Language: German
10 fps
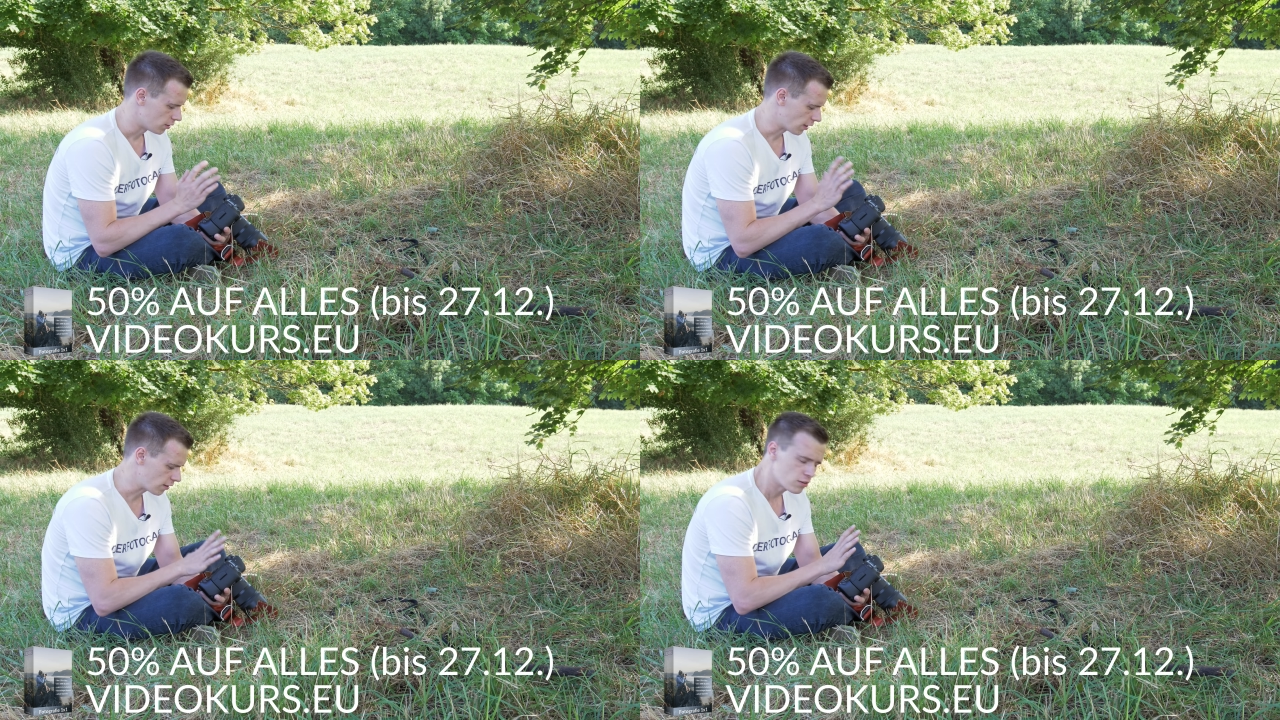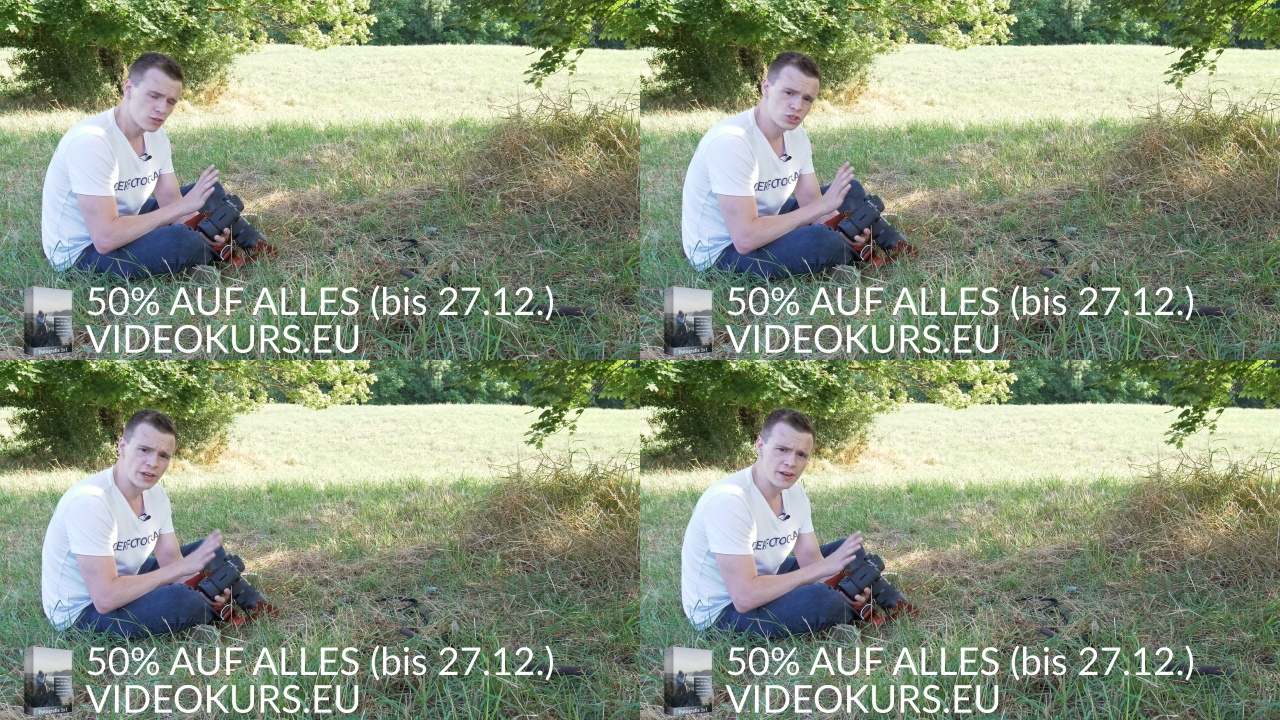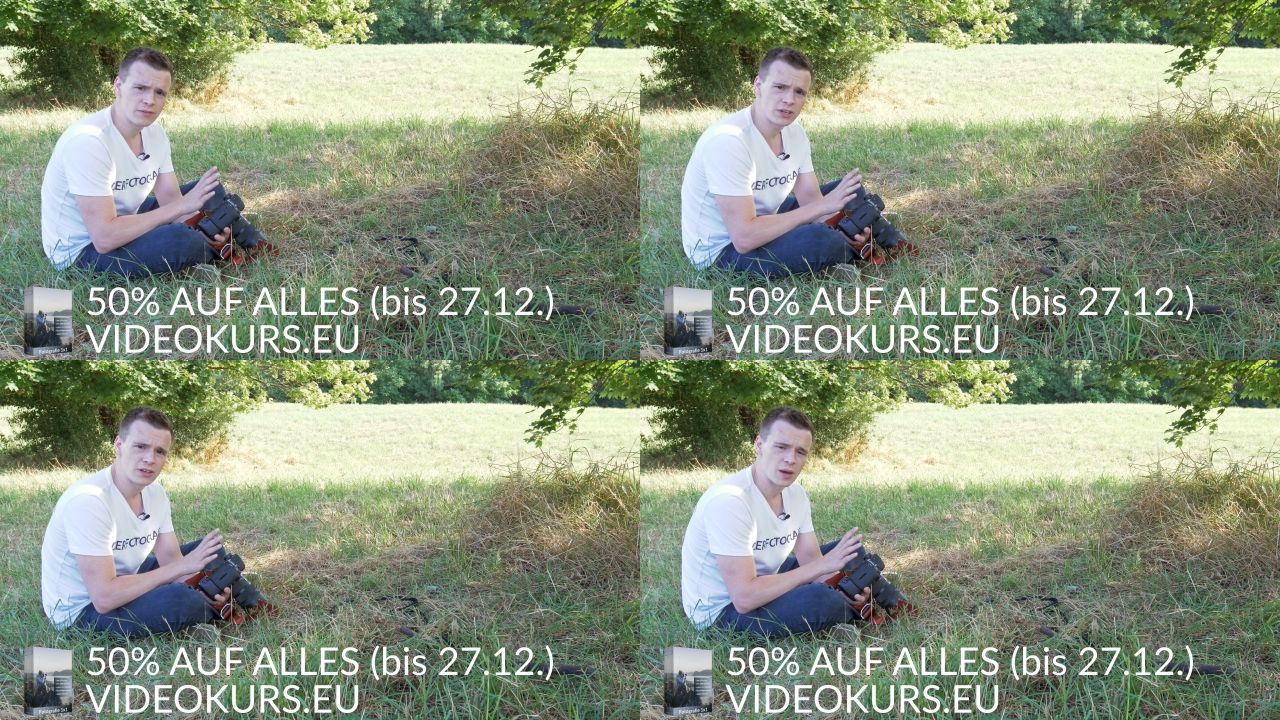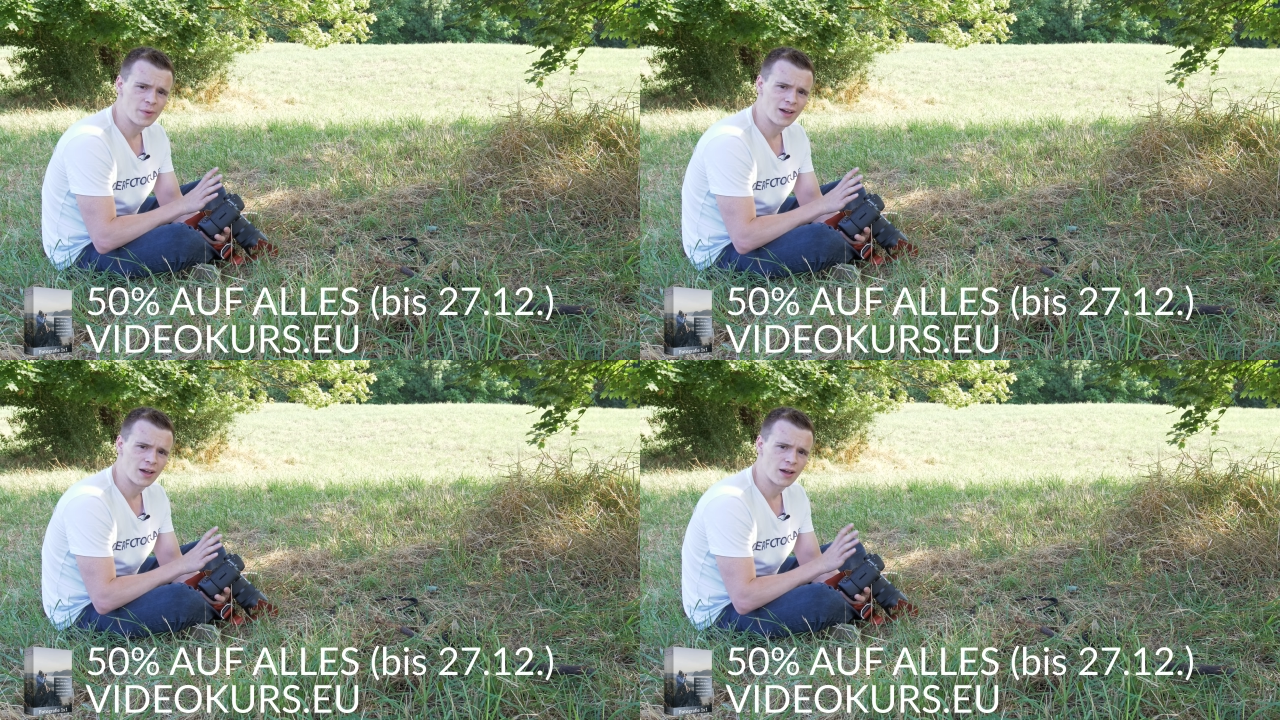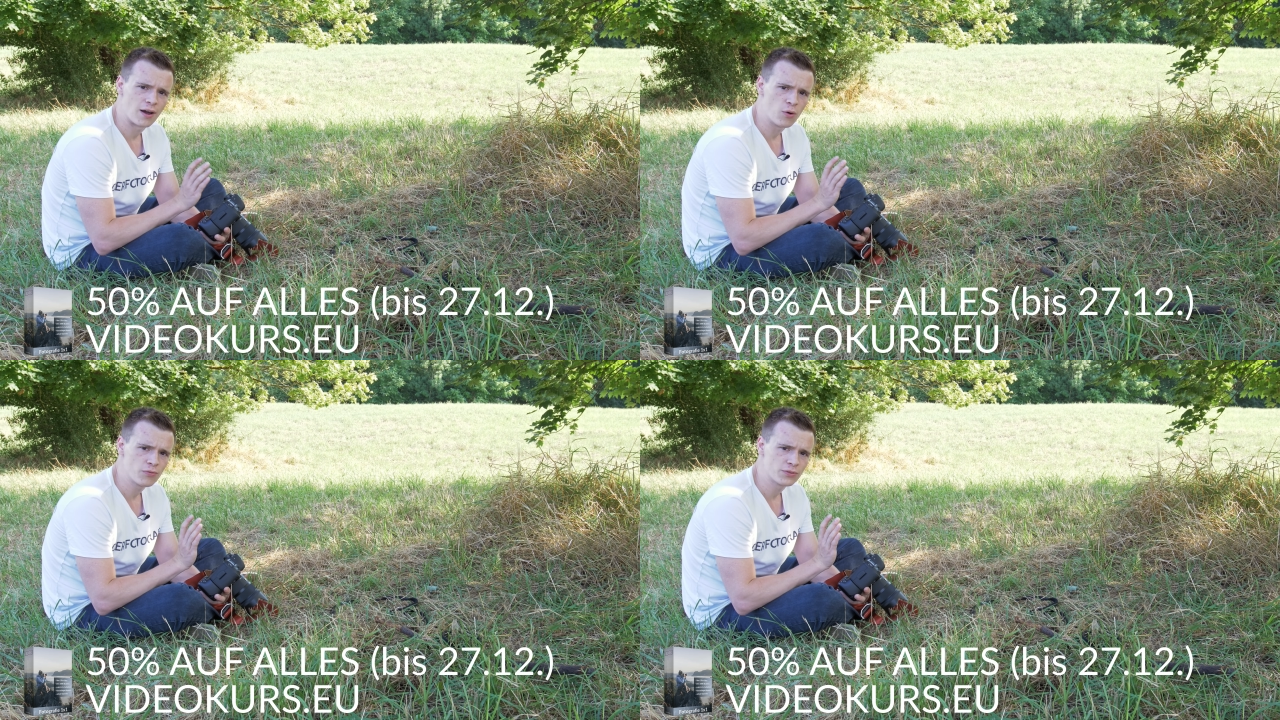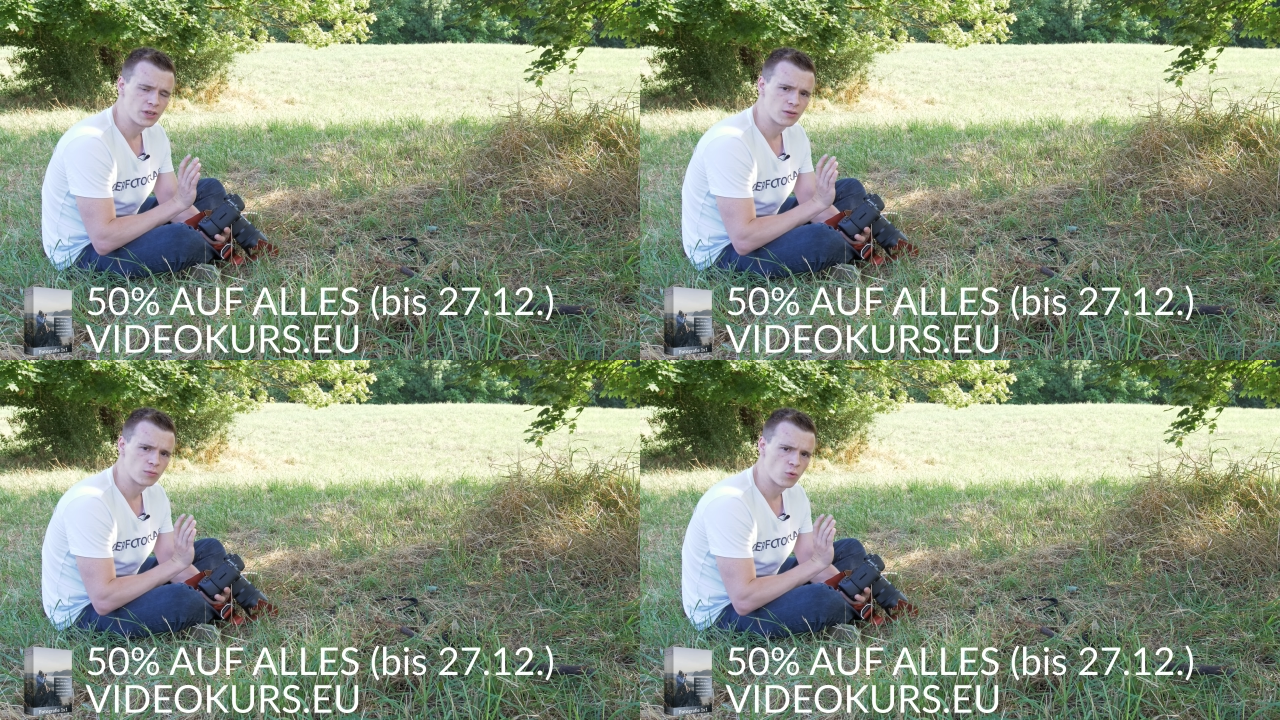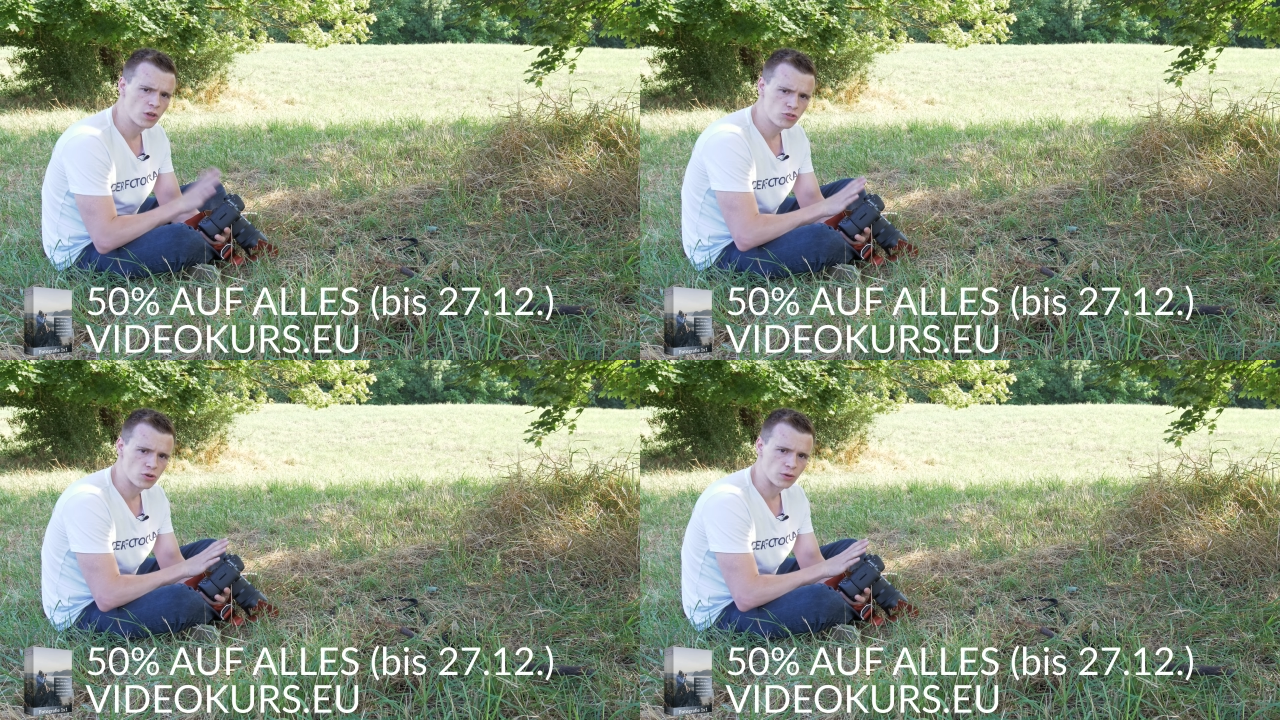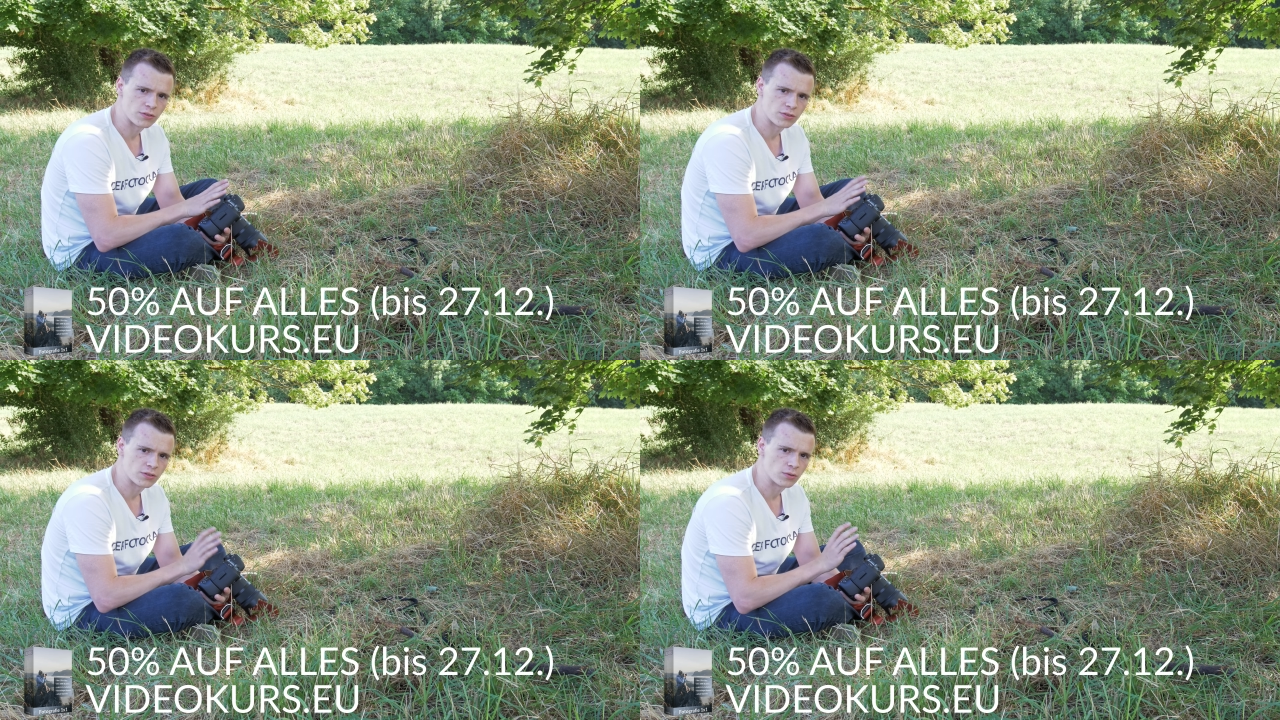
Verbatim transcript: Dann stellen wir die Kamera auf den One-Shot